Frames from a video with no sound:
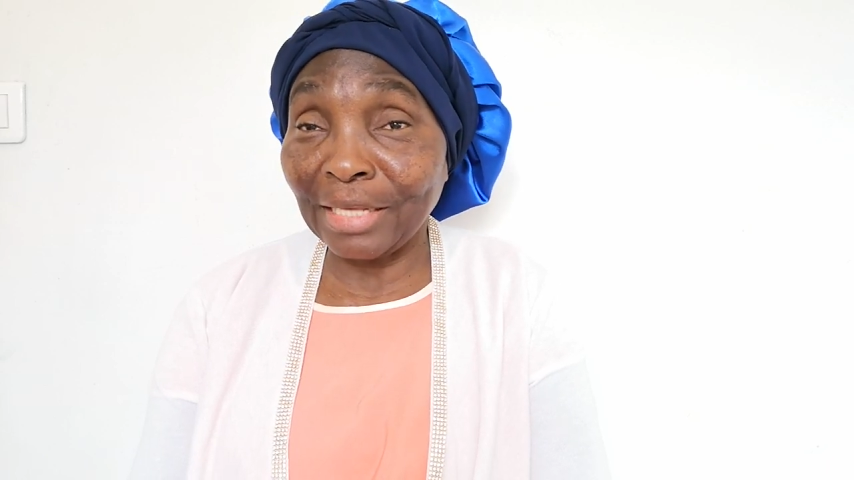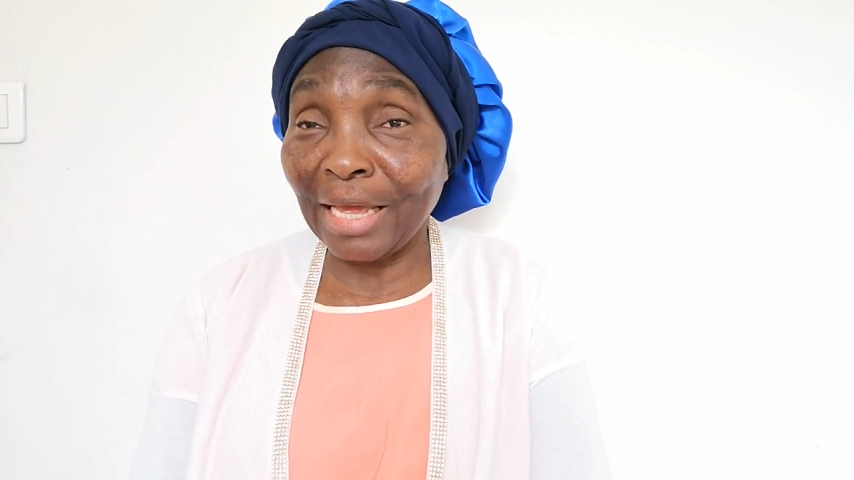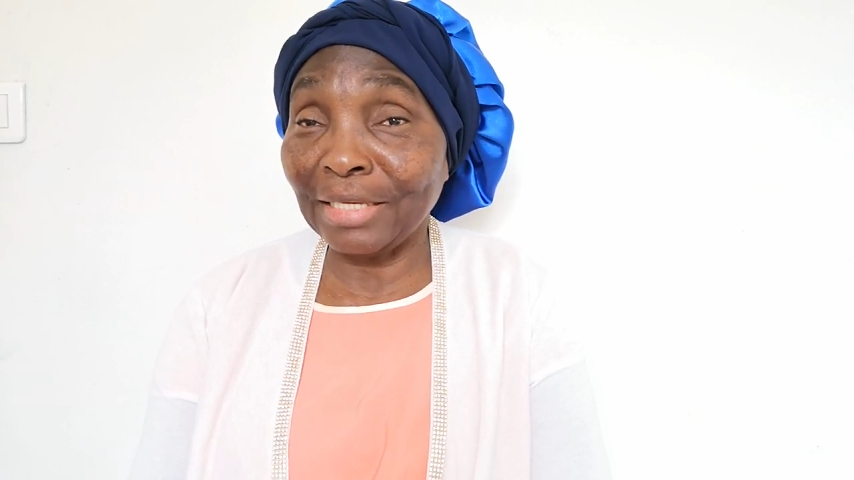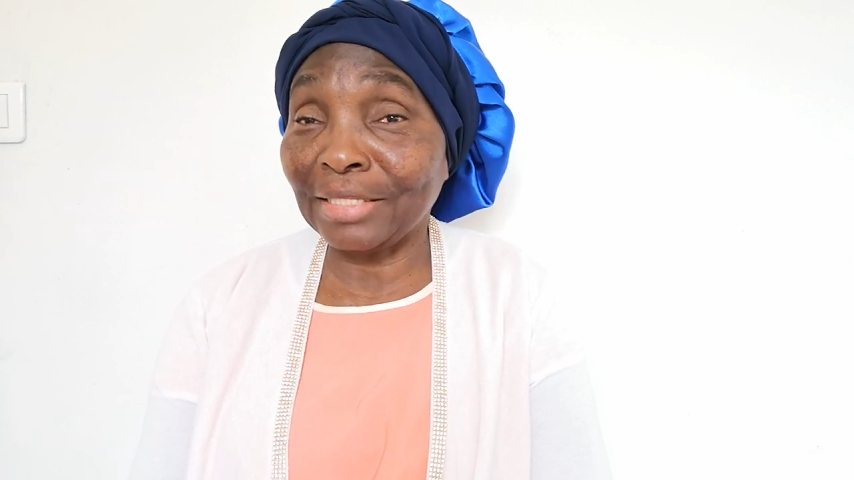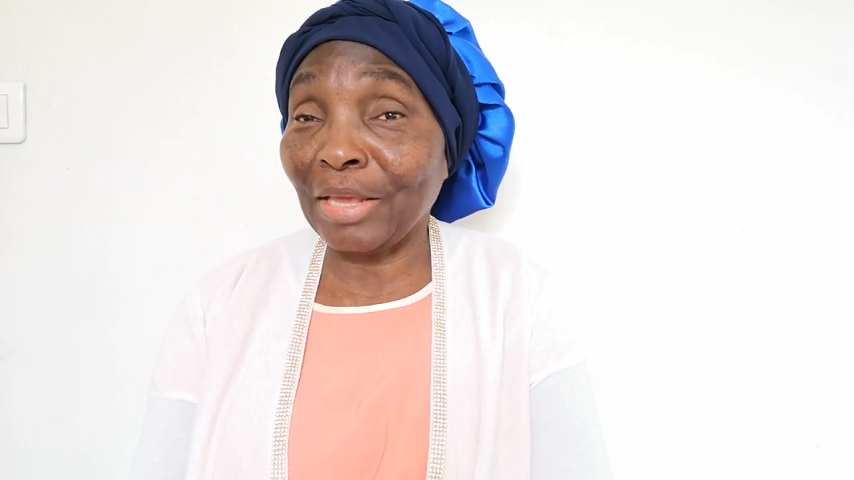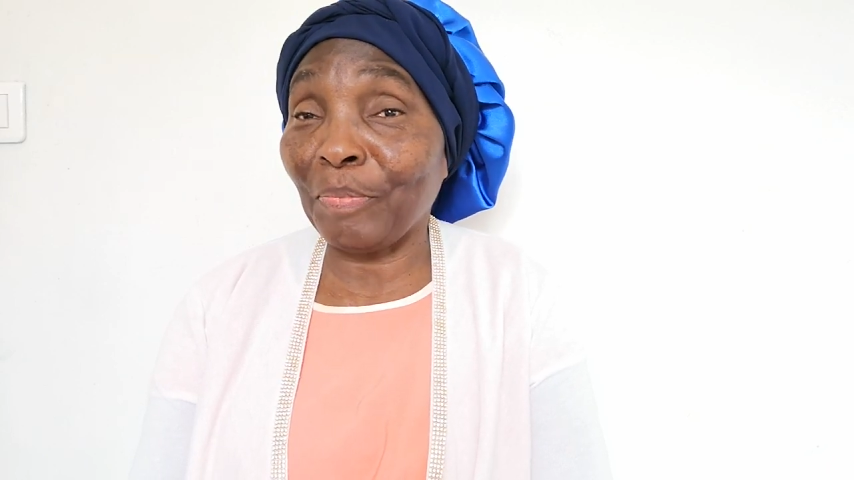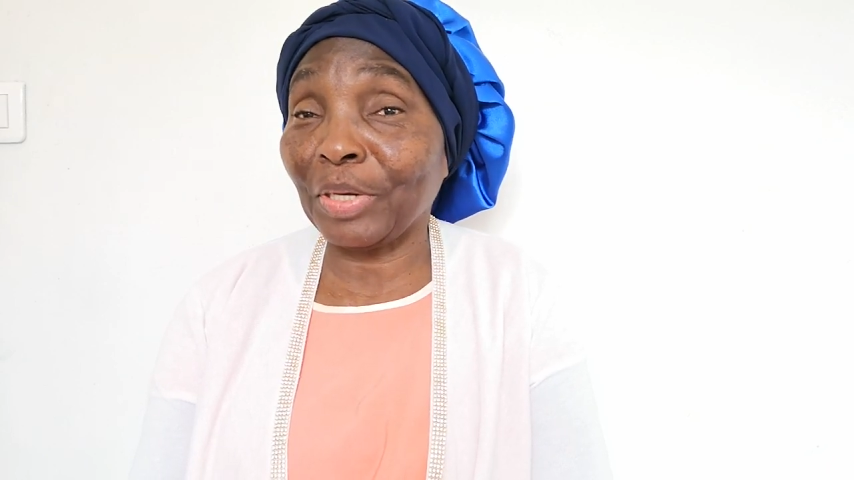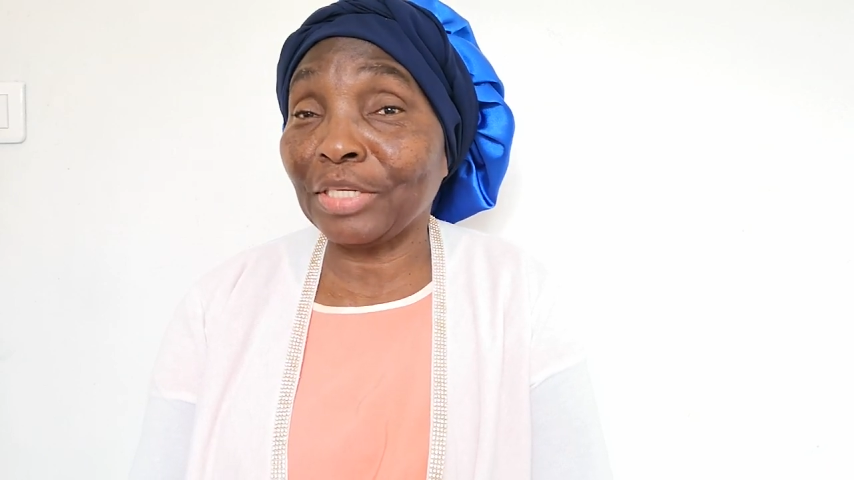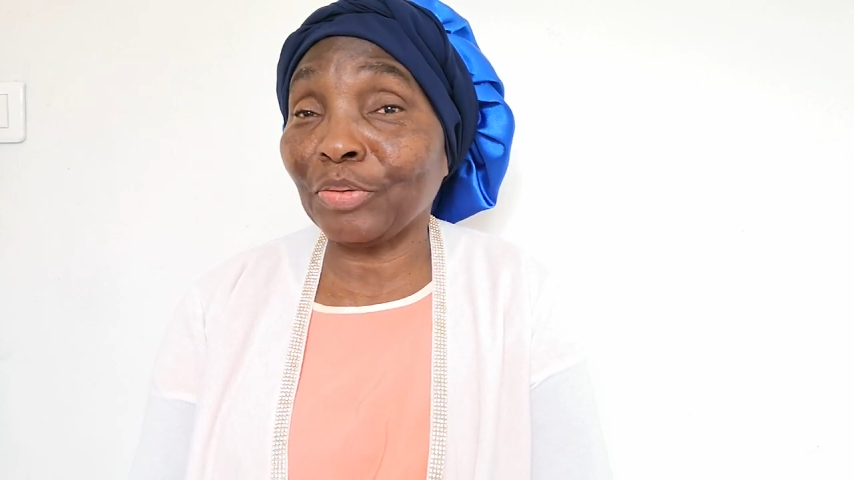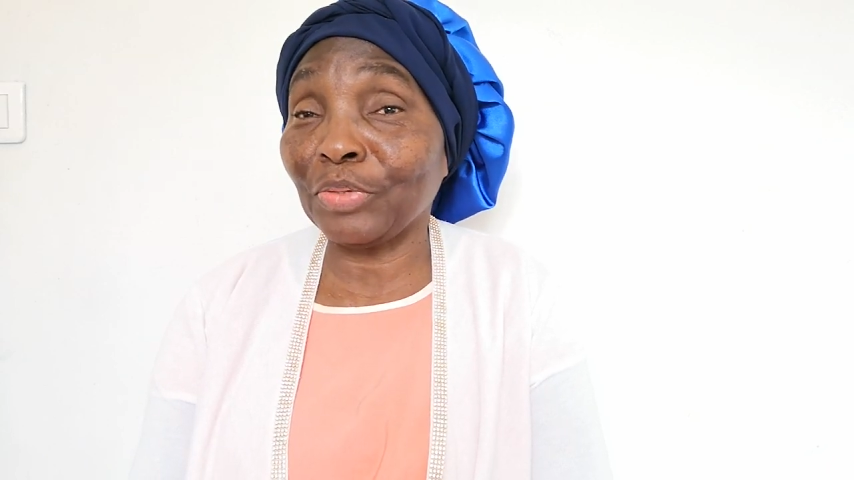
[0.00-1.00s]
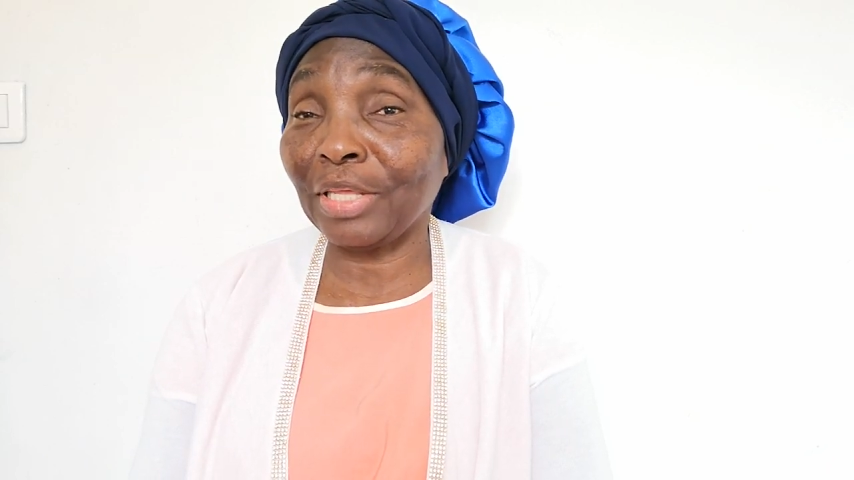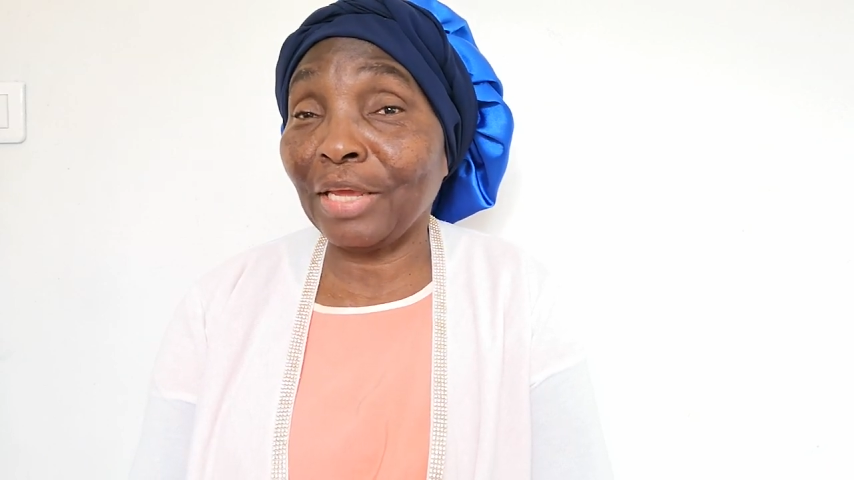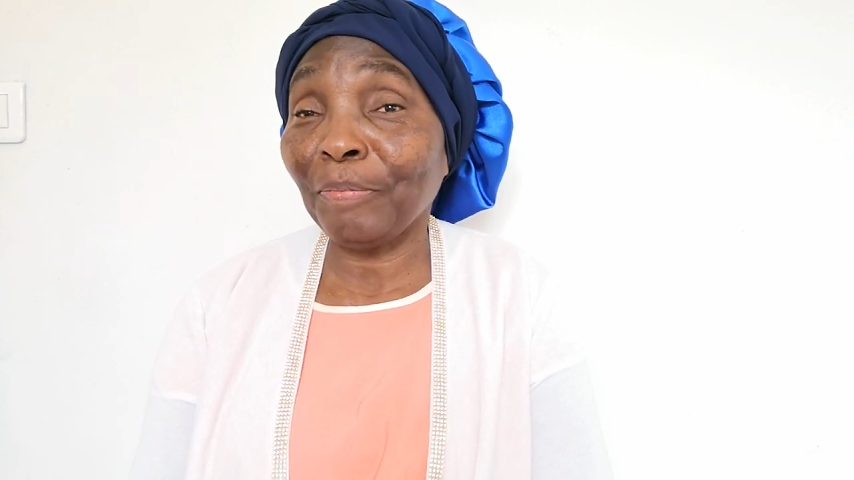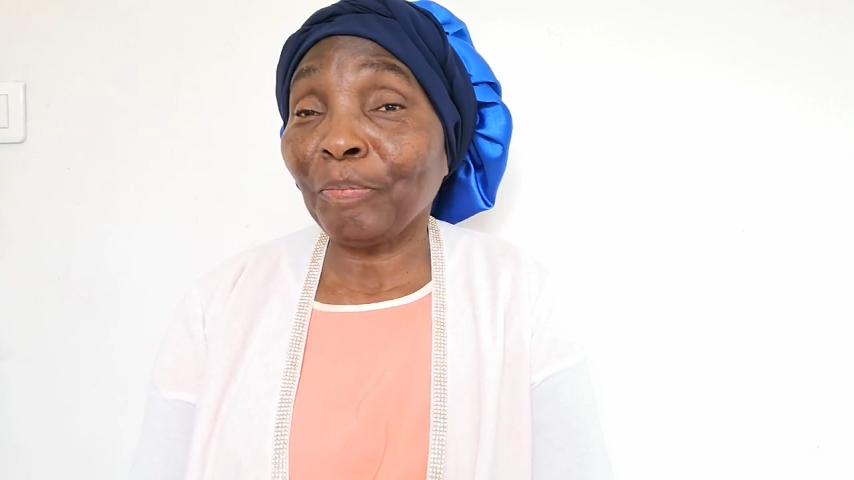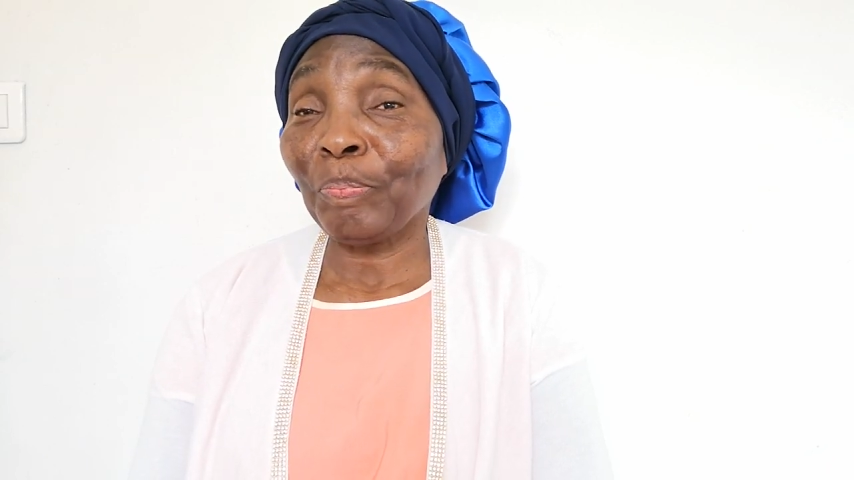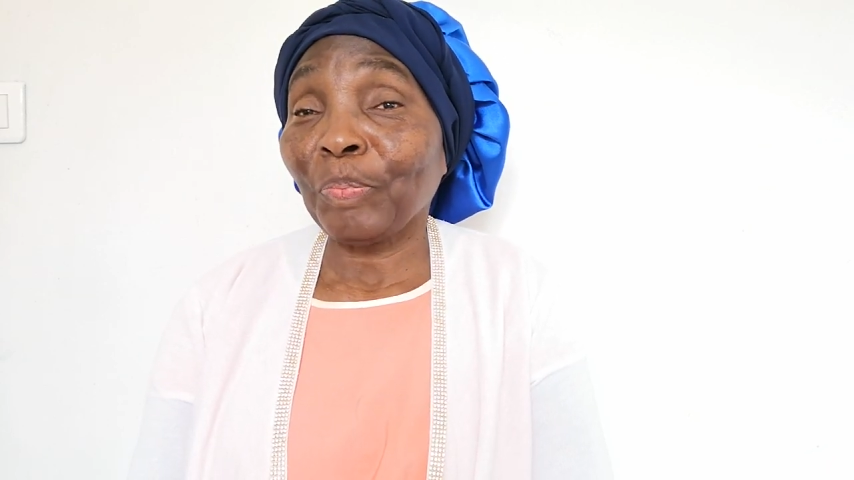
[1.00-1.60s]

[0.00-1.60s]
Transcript: ça, il s'est présenté